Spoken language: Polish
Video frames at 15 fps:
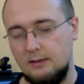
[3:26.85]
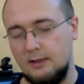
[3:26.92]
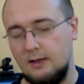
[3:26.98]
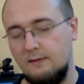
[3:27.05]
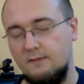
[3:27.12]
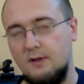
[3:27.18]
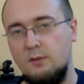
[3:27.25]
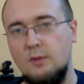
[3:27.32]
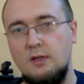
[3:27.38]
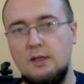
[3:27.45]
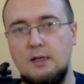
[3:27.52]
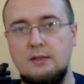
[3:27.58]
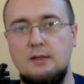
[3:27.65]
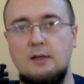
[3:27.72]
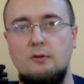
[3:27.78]
ta
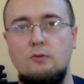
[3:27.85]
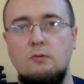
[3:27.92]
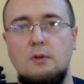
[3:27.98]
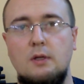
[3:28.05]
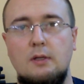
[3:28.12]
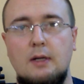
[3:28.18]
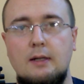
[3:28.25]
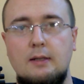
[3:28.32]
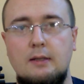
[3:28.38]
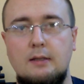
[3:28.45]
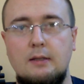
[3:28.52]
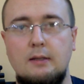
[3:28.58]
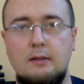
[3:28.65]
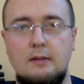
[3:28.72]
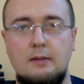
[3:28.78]
refermentacja tutaj tak
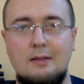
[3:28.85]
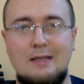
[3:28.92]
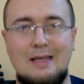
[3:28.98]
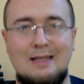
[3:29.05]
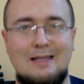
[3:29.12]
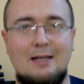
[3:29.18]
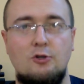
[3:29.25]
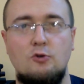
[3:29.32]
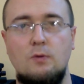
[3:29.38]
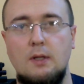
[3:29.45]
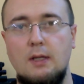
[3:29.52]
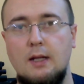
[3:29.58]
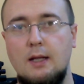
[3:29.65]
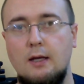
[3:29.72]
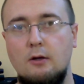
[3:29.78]
e, nie zaszła
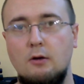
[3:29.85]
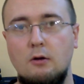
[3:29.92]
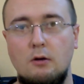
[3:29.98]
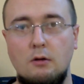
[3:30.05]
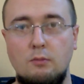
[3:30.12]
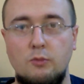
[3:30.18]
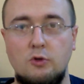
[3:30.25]
daleko.